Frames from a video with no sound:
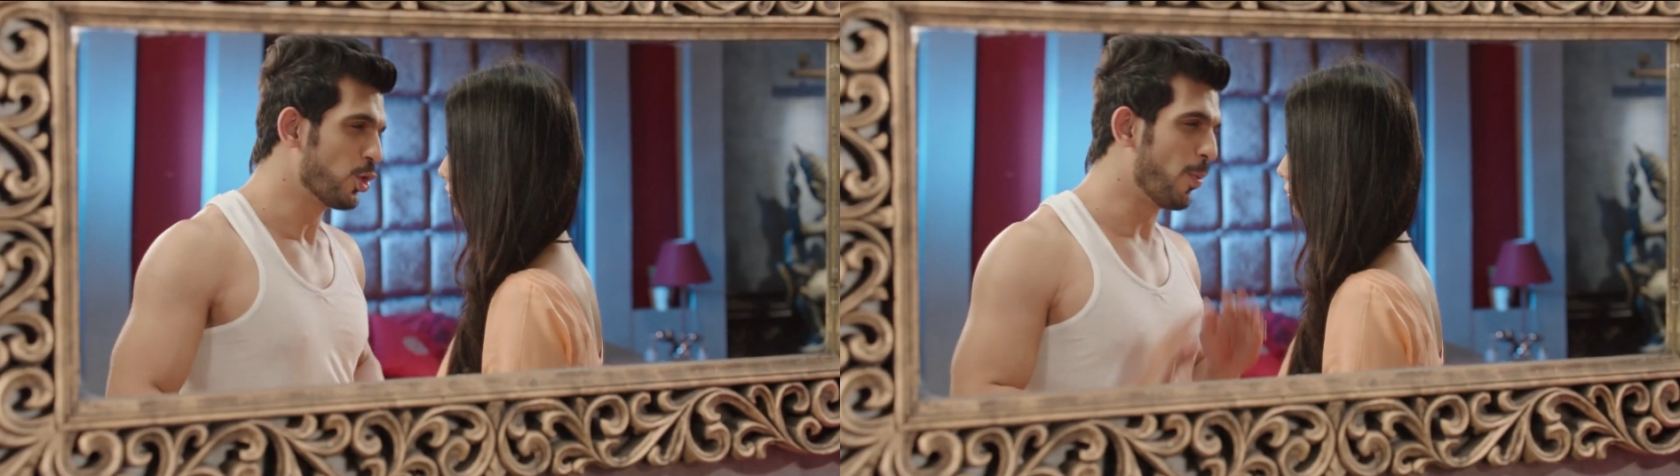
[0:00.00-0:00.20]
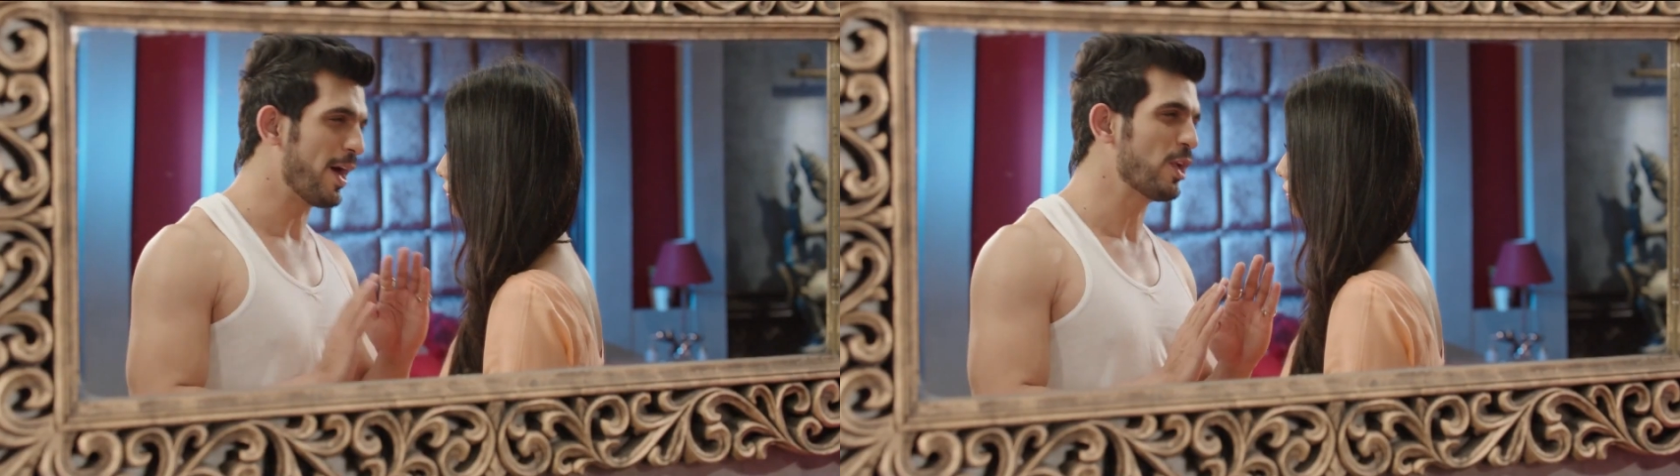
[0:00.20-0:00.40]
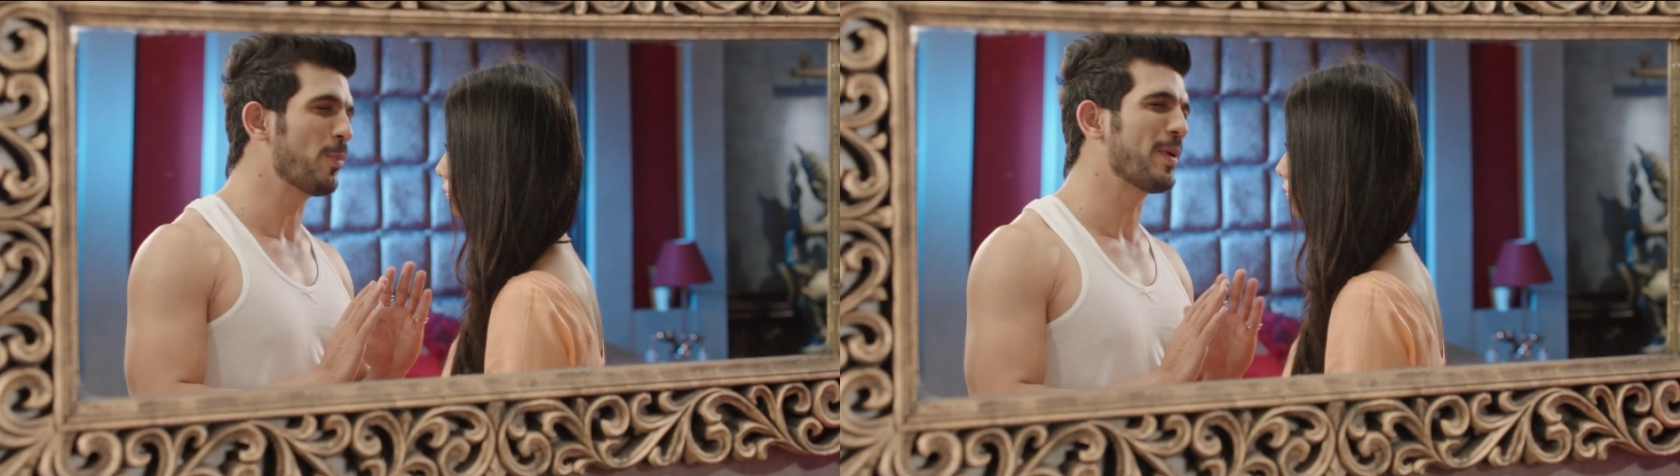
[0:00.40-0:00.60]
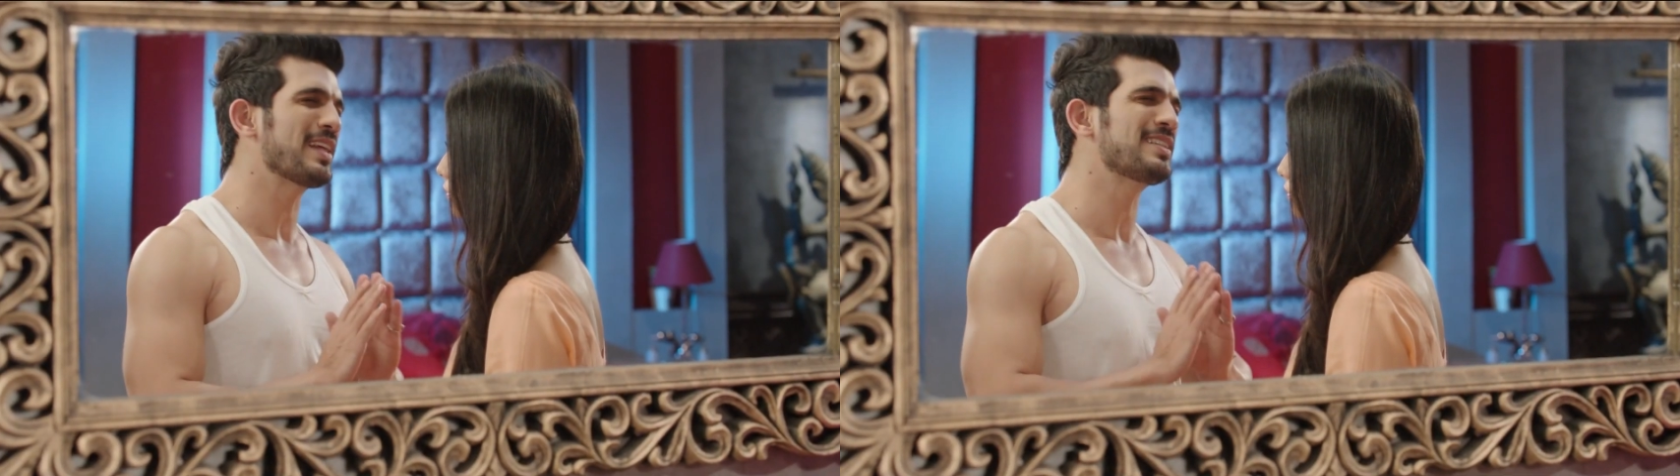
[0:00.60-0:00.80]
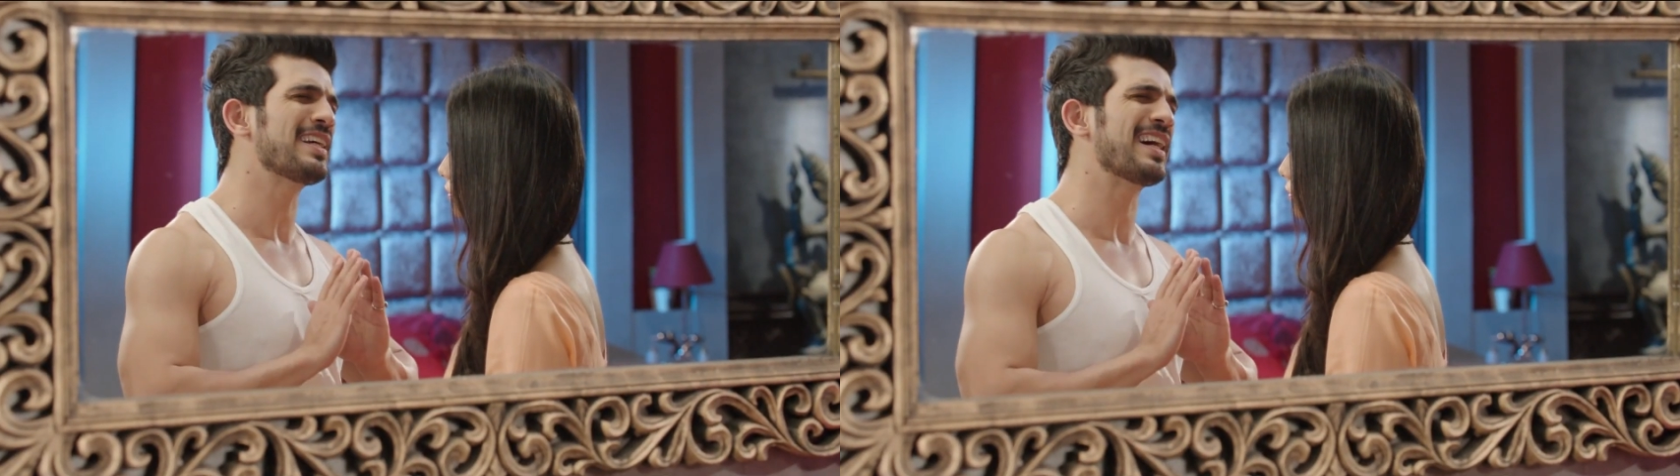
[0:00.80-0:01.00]
Sen
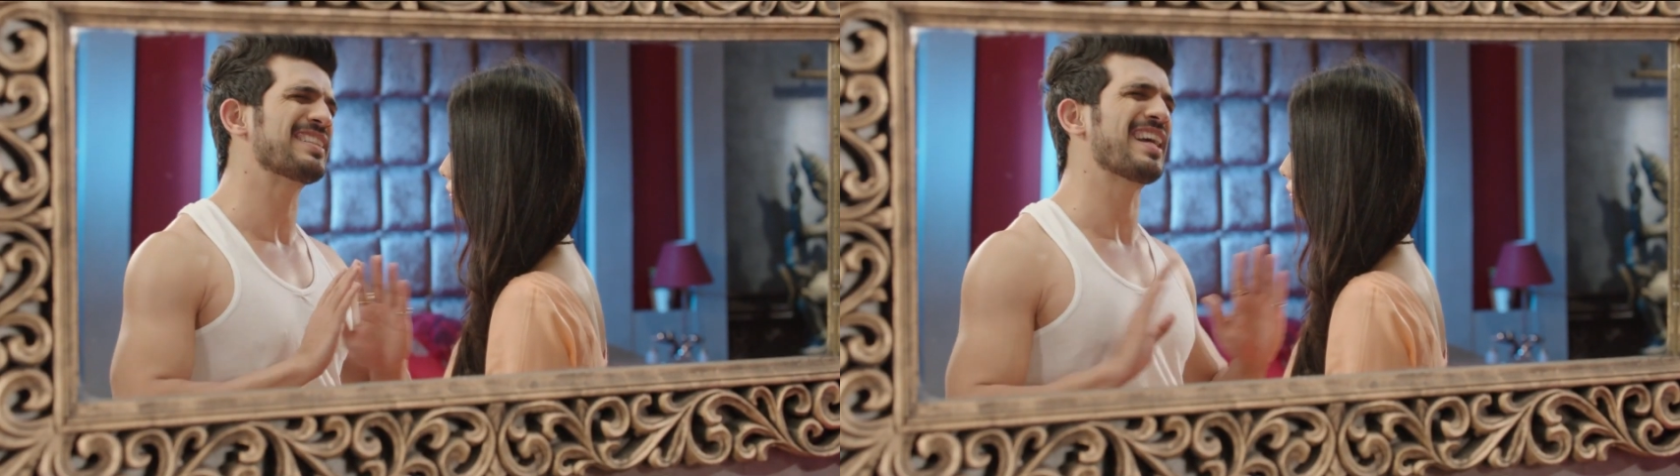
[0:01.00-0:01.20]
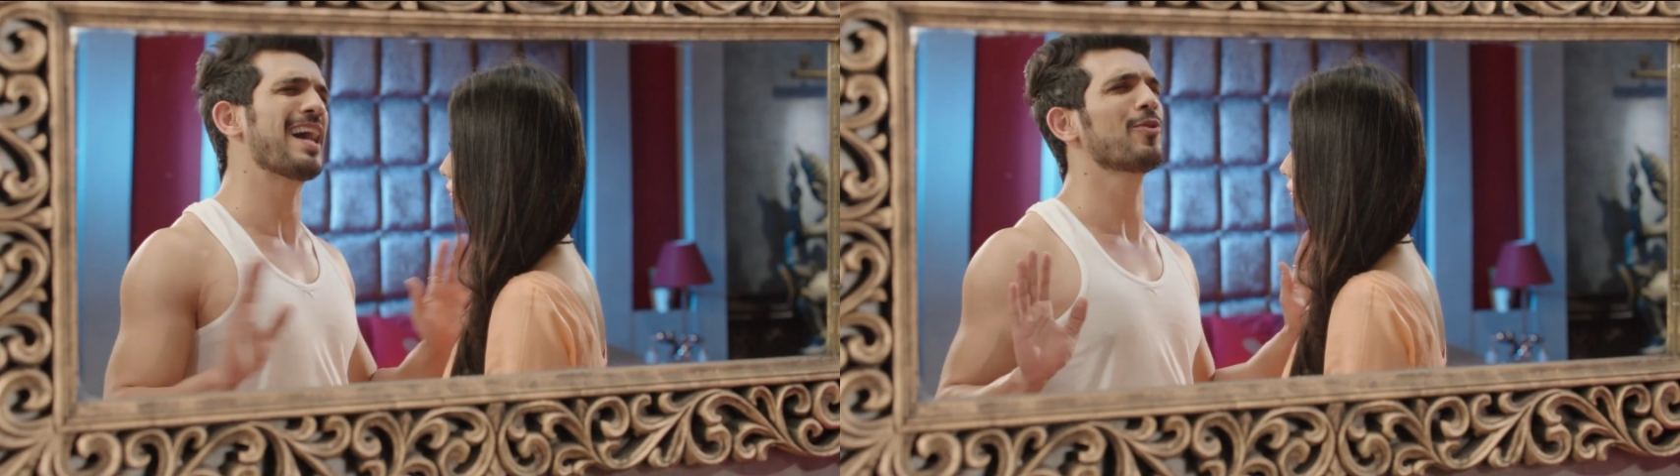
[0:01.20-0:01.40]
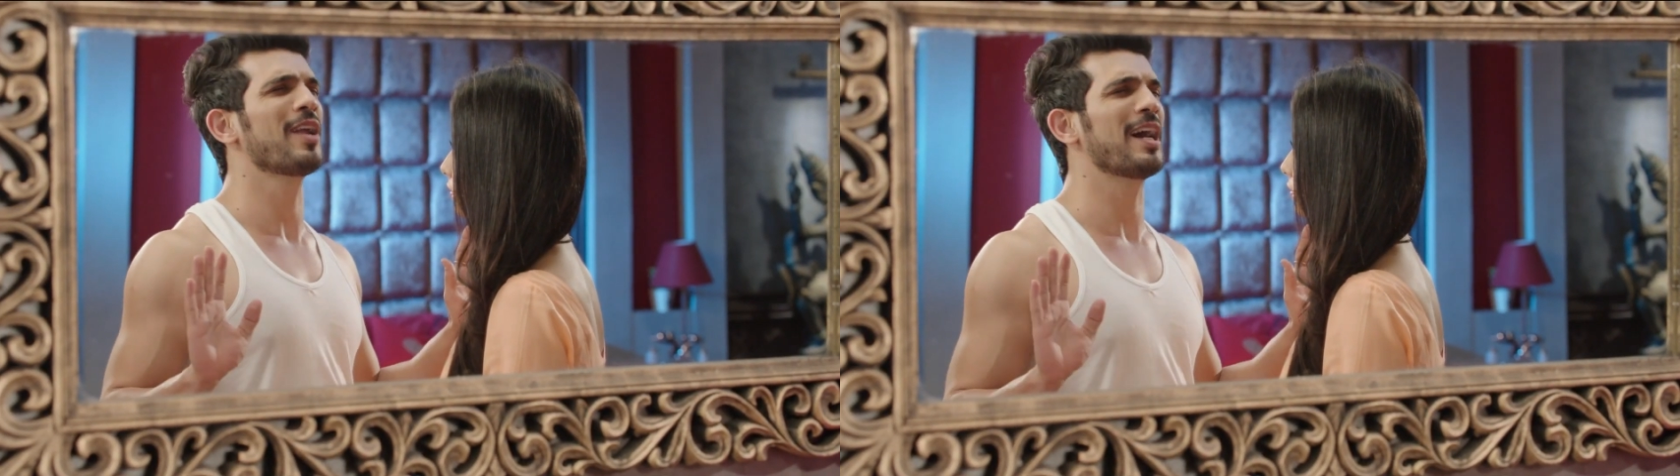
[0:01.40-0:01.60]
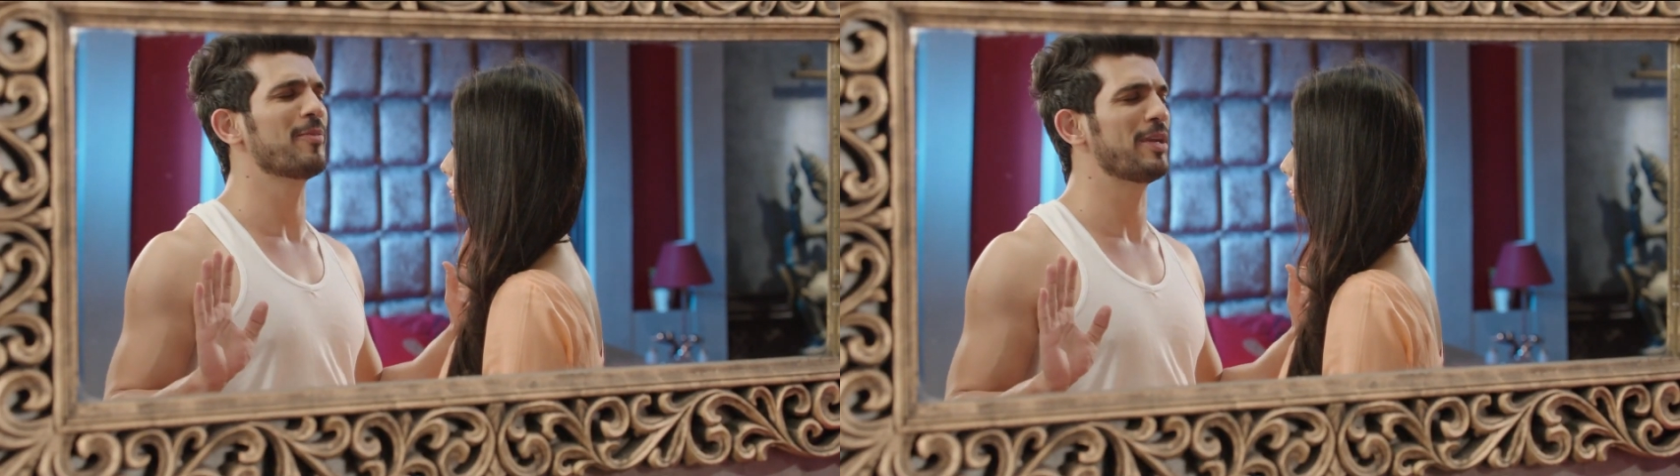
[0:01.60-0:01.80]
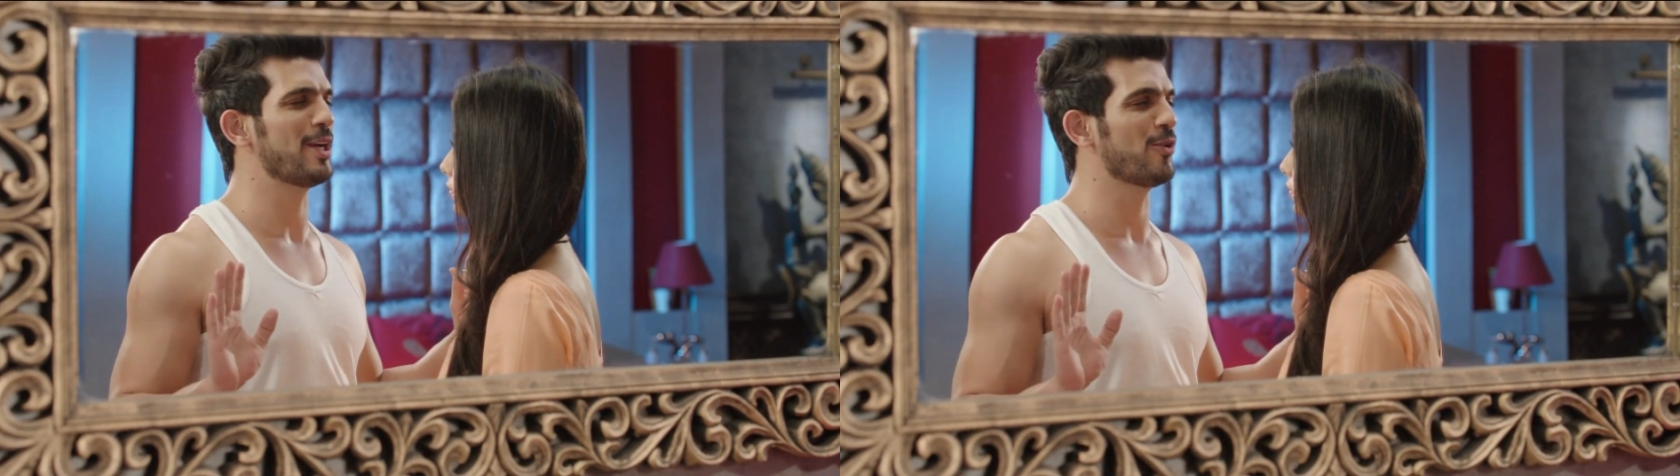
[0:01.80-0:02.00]
yanımdayken başka
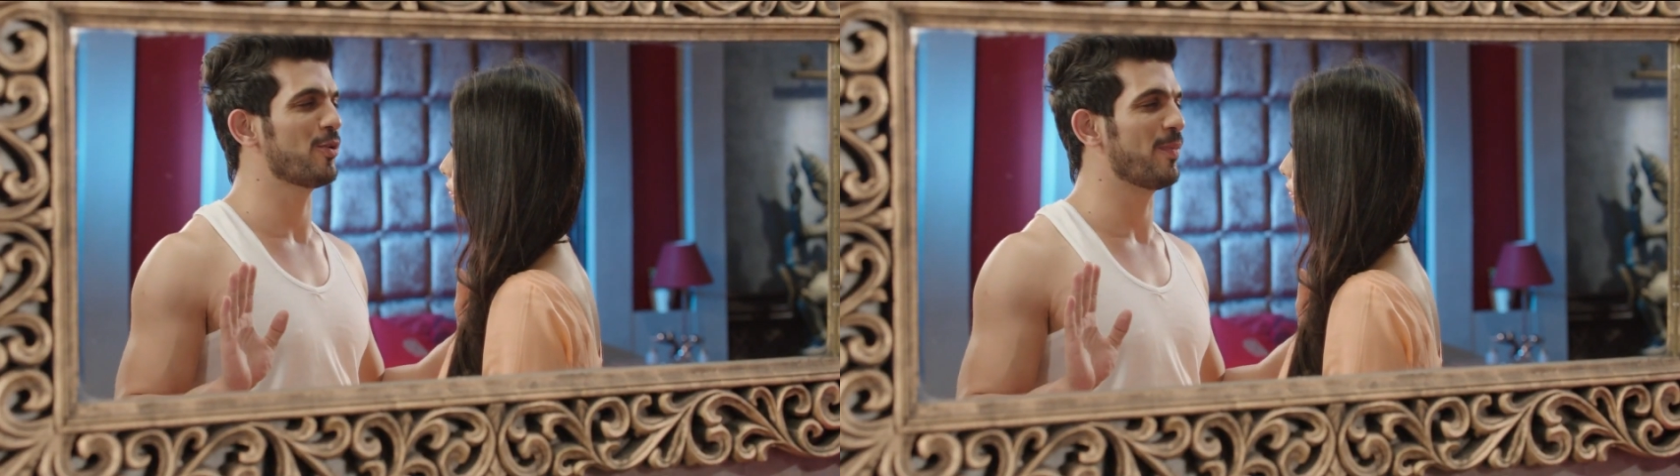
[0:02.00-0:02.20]
hiçbir şey